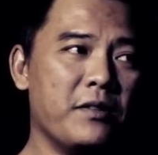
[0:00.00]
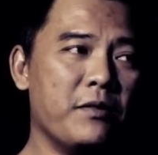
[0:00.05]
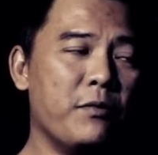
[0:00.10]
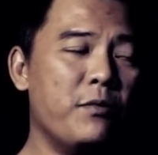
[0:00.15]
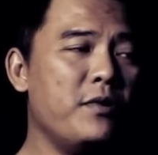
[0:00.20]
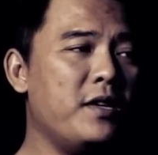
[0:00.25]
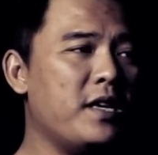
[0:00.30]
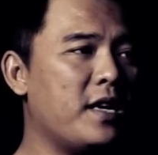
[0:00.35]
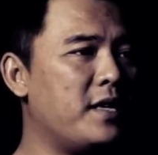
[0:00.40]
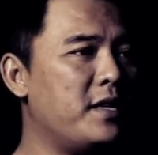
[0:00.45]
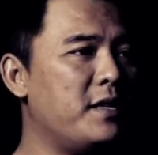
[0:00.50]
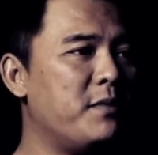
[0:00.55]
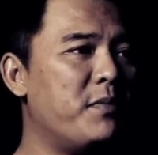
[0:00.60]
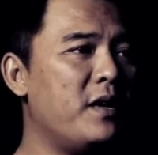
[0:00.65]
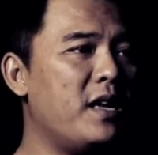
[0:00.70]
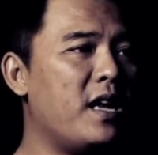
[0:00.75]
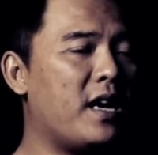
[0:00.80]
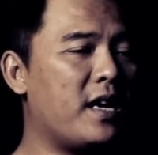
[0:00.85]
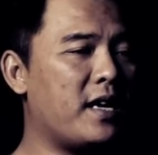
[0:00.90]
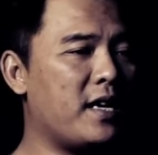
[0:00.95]
Udah
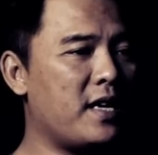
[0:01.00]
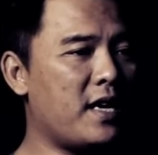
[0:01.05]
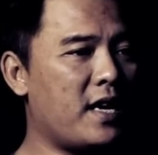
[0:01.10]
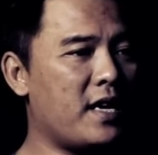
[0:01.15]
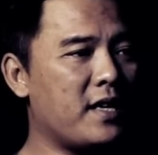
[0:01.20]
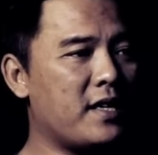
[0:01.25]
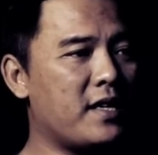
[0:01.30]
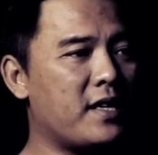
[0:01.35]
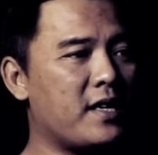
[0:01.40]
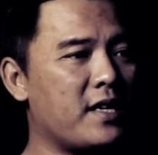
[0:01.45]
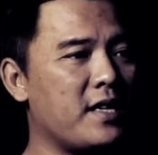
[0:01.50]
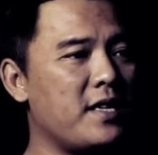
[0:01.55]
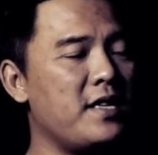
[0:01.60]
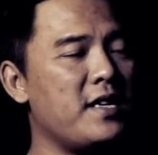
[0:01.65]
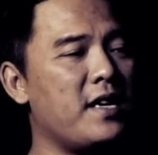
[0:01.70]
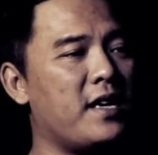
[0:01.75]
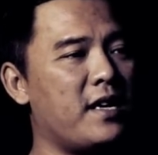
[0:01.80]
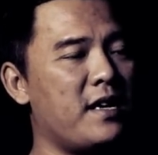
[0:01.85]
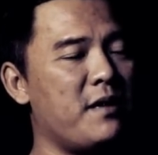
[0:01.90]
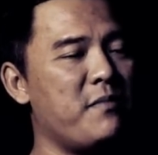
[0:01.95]
dibilangin angker,
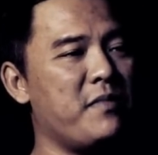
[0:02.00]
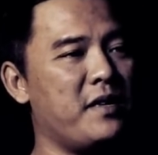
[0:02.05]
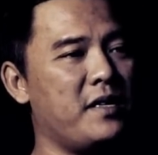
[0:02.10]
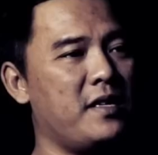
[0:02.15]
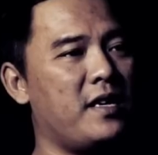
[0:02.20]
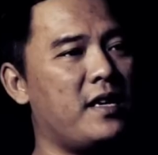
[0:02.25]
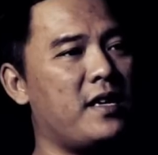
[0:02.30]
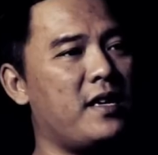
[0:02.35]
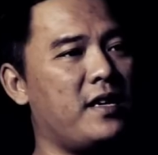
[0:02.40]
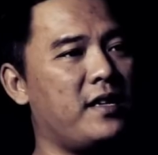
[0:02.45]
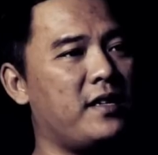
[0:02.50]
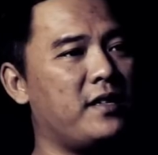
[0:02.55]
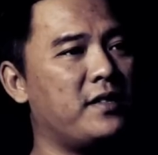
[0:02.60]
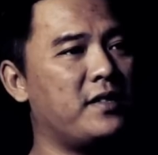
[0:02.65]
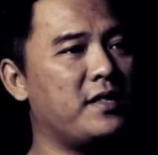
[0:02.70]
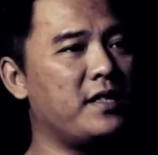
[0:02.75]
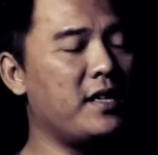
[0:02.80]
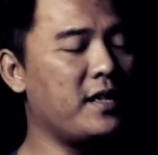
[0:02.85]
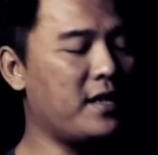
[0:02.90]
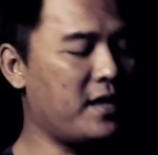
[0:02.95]
yang namanya anak
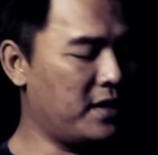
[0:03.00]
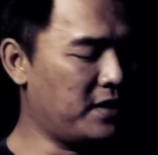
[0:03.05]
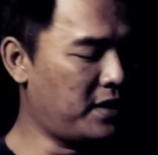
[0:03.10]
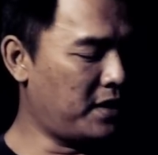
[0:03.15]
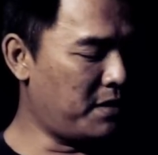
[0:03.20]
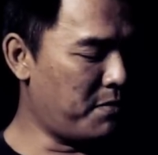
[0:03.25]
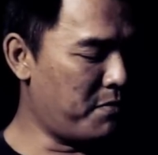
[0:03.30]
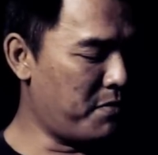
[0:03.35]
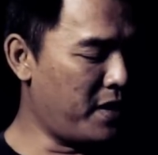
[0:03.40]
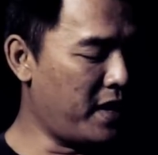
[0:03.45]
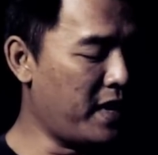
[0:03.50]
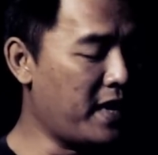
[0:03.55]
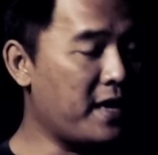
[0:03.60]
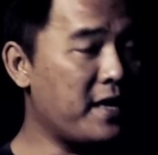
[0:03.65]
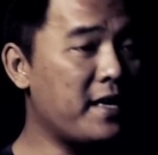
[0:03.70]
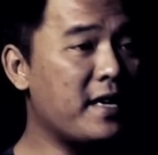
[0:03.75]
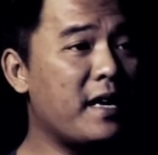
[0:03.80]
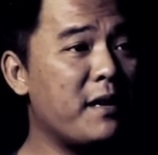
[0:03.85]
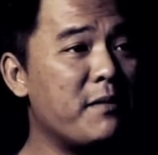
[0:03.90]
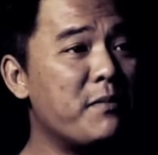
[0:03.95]
kecil kan tetap
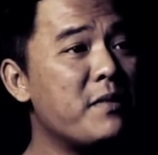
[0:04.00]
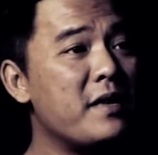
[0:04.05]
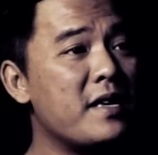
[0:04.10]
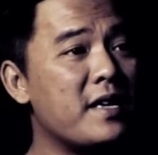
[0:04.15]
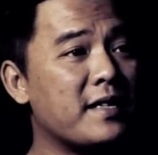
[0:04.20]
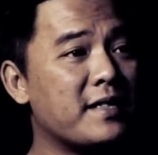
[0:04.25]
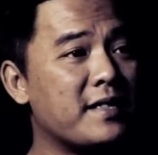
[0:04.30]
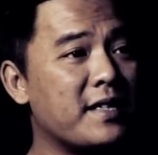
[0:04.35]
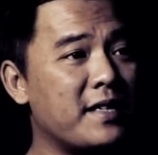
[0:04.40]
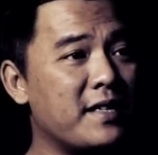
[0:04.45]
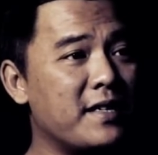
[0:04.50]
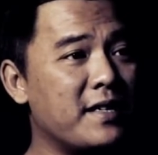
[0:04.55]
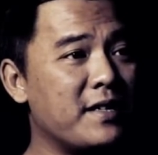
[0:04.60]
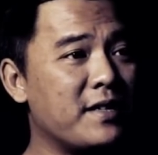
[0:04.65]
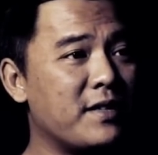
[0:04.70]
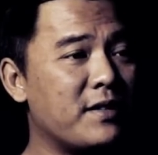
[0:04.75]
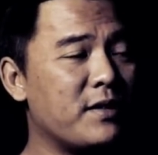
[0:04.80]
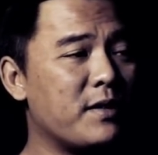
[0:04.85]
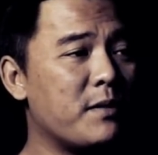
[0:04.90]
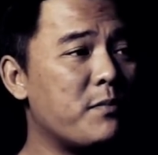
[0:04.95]
ngeyel biasanya
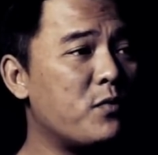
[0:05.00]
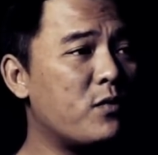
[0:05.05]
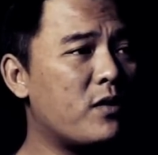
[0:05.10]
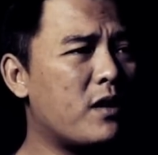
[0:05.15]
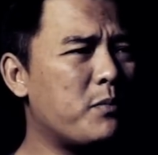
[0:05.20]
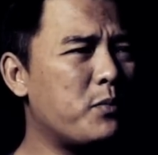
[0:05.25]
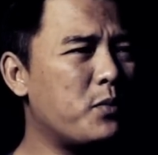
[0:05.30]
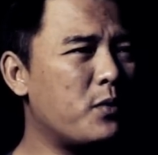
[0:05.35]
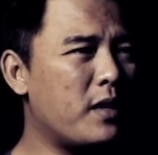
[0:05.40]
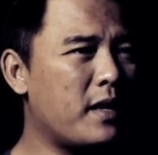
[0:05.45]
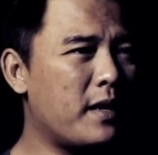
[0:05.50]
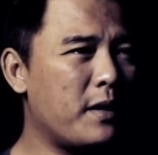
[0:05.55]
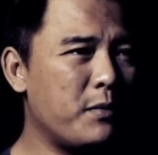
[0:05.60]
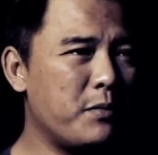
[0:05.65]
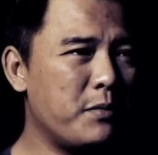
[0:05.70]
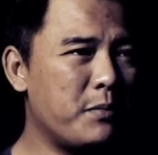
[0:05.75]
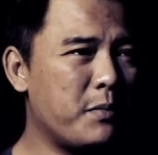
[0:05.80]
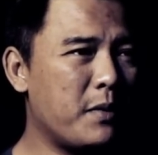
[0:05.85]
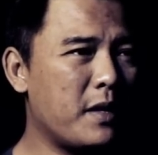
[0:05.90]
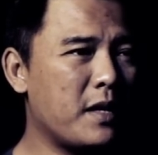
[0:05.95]
gitu ya. Pura-pura
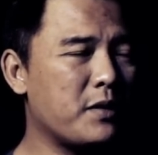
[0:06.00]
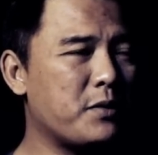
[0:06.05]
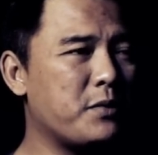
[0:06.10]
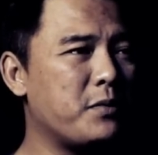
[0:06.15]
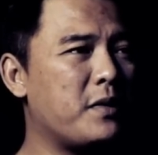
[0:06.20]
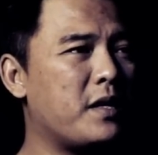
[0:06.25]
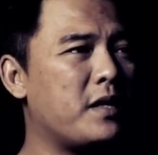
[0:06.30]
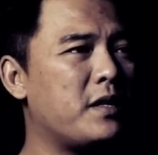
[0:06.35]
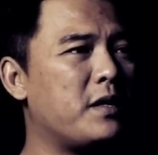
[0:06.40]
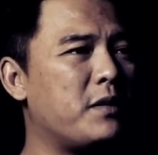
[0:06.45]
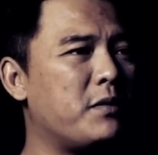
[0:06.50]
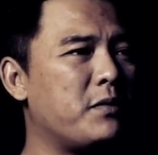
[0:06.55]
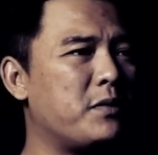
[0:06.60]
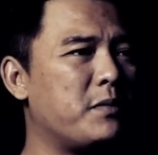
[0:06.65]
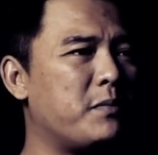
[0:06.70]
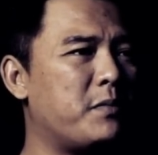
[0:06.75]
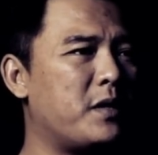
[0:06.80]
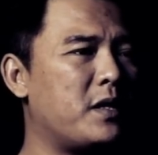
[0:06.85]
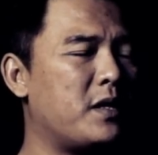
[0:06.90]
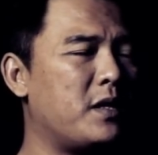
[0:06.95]
lupa, sukanya tuh
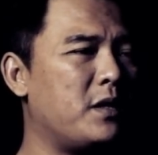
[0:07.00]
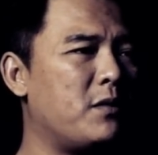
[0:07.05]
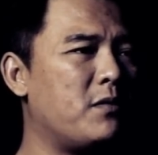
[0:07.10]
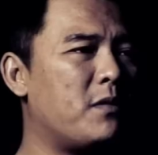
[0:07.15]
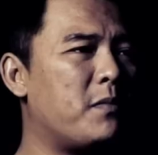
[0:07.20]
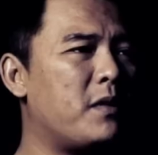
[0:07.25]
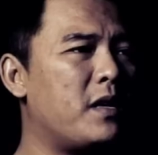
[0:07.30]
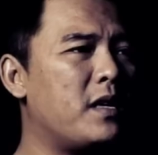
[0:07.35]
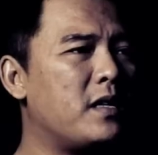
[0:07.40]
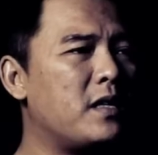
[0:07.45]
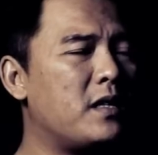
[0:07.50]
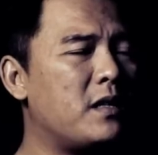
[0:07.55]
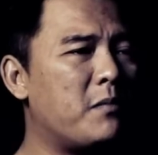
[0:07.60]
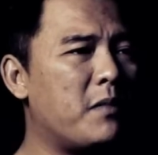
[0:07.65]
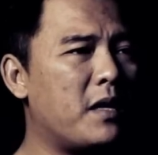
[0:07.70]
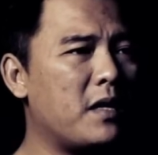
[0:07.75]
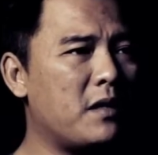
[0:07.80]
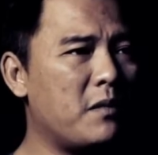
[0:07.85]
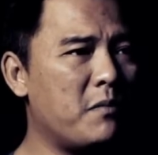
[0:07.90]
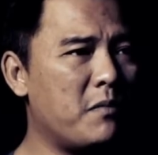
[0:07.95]
seperti itu. Apalagi
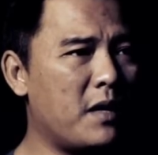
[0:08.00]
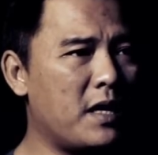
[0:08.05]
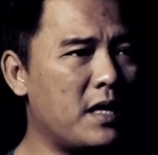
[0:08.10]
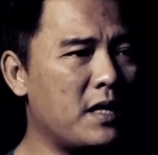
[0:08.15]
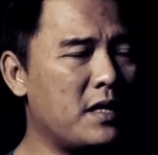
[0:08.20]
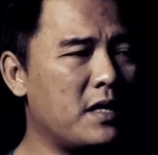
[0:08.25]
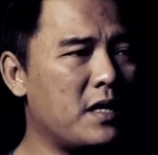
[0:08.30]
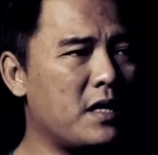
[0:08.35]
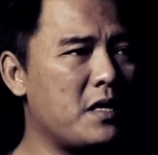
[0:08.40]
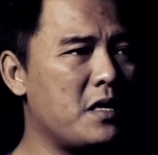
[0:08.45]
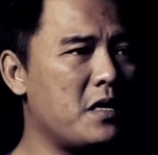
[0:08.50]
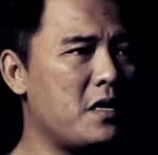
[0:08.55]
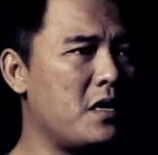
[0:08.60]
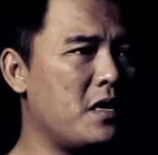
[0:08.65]
teman-temannya.